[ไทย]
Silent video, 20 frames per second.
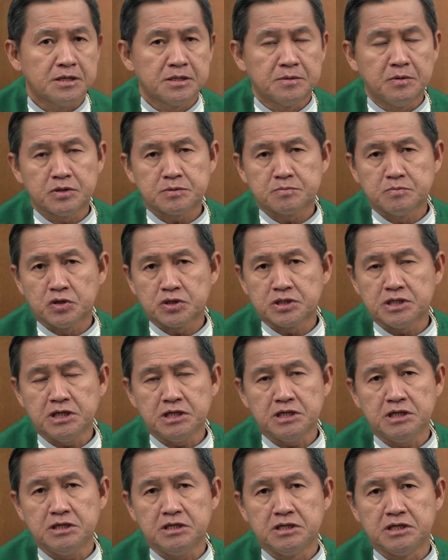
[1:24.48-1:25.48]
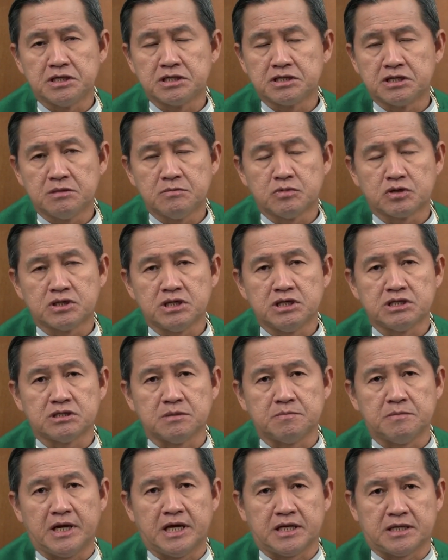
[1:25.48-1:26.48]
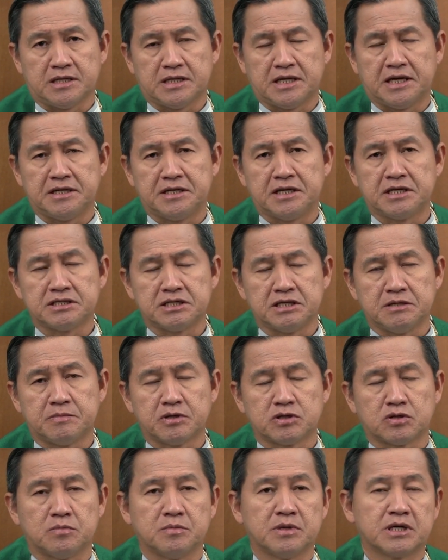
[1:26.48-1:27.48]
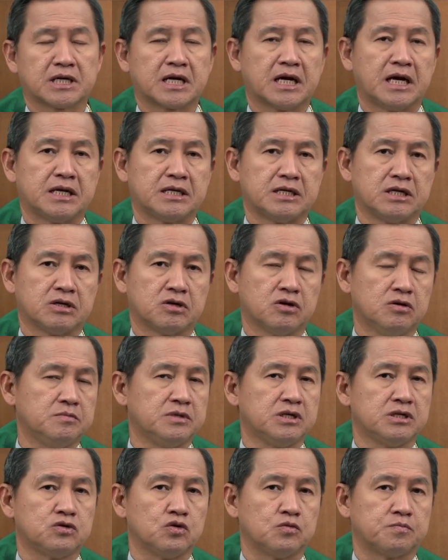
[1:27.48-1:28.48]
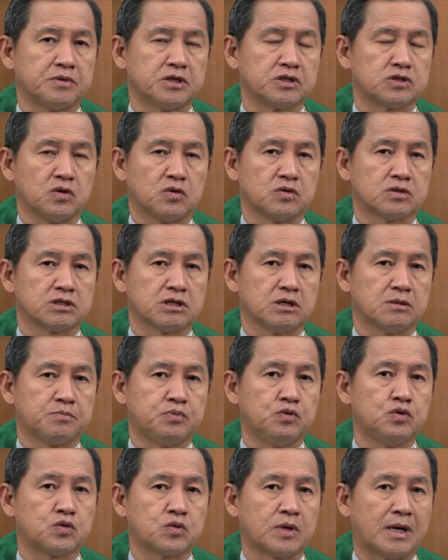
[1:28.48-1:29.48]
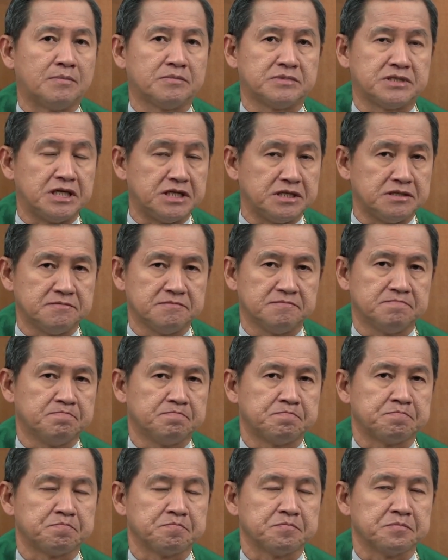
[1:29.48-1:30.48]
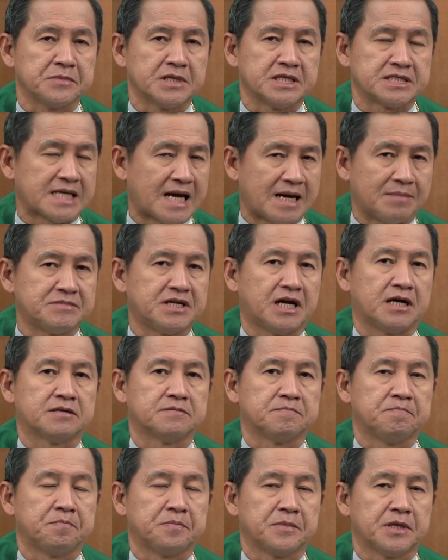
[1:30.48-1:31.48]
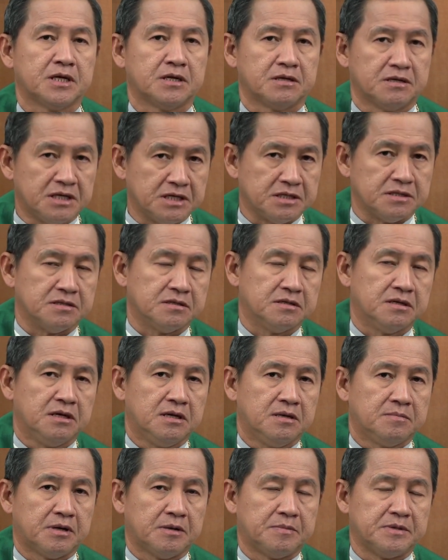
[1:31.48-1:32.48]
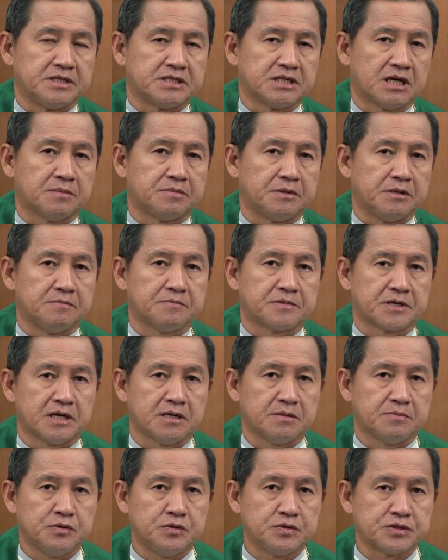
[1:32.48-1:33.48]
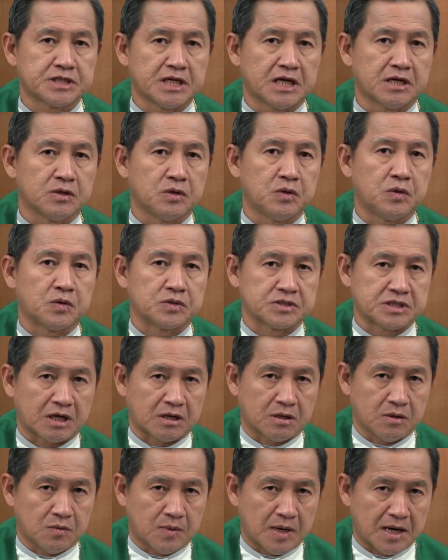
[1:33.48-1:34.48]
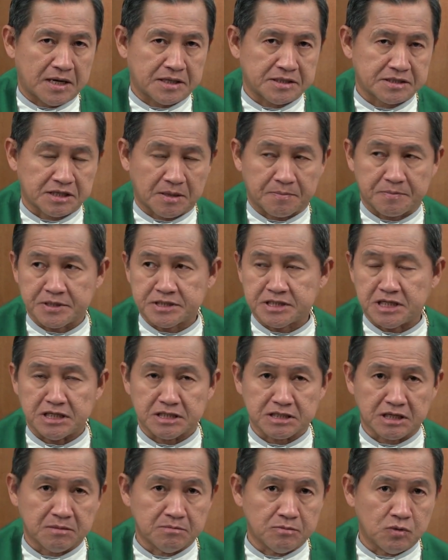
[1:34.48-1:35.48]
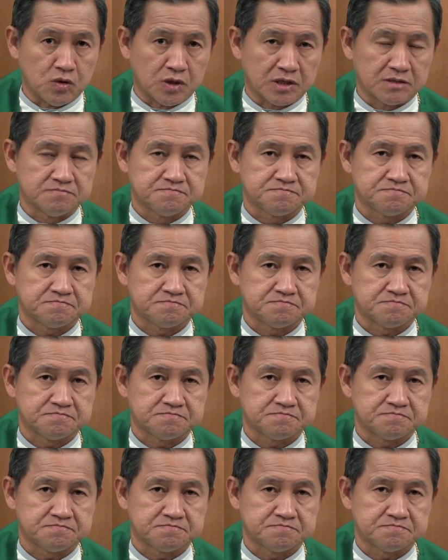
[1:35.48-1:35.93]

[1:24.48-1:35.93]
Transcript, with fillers: บทบทที่1ถึงบทที่11 ในหนังสือปฐมกาลเนี่ยเขามีจุดประสงค์จะพูดความจริง 3 อย่าง 1. พระเป็นเจ้าเป็นพระผู้สร้างโลกจักกรวาลสรรพสิ่งทั้งมวล